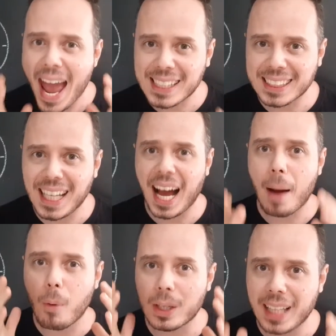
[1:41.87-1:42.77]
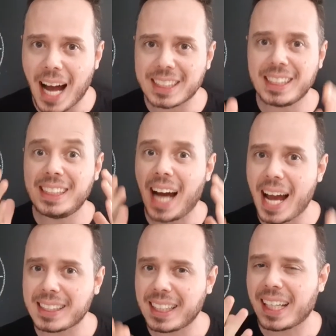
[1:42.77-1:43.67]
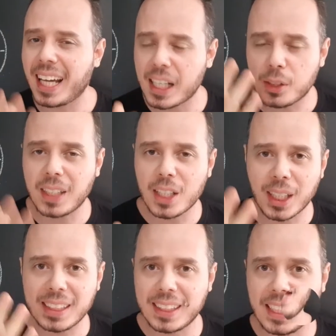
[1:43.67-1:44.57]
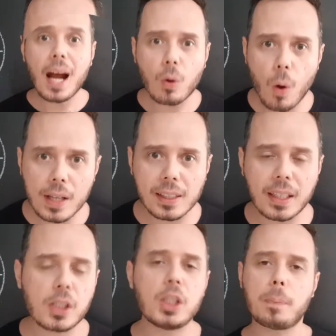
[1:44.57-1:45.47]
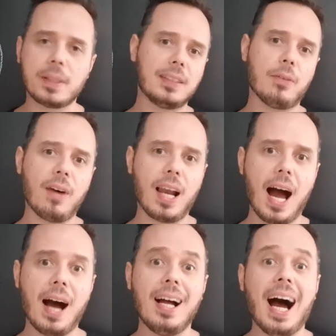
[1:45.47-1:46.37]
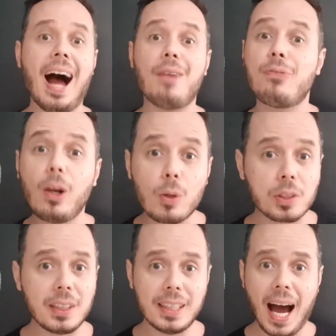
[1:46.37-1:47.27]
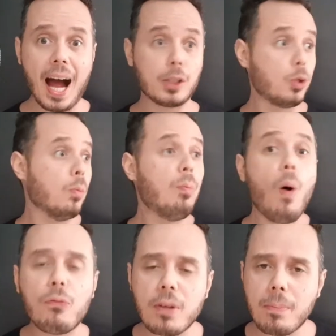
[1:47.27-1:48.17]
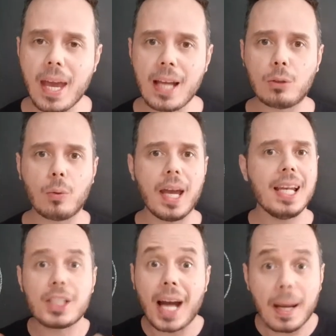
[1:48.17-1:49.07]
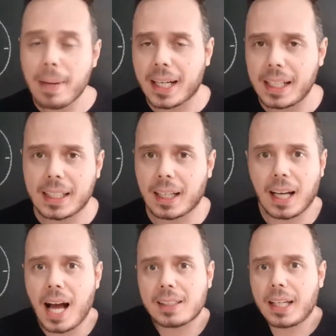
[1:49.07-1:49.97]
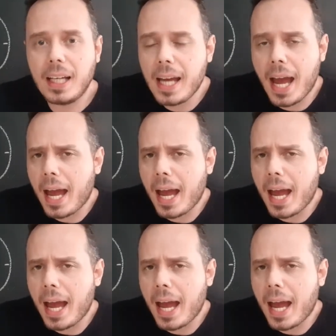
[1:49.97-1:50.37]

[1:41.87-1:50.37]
essa abordagem de Einstein na relatividade restrita. Primeira coisa que a gente precisa falar, a velocidade, o movimento, ele já na mecânica clássica ele é